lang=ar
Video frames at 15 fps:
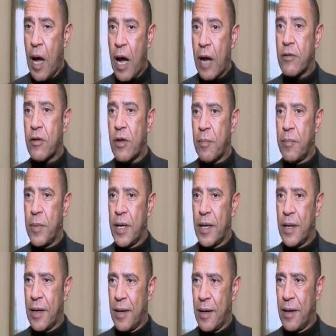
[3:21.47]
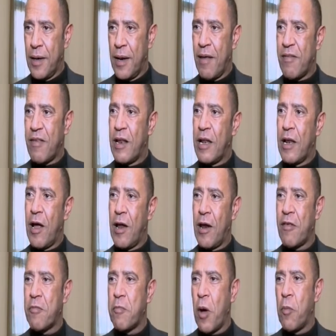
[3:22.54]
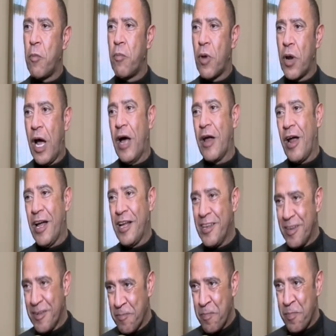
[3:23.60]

اكتر من الناس اللي خلاص بقوا مرحرحين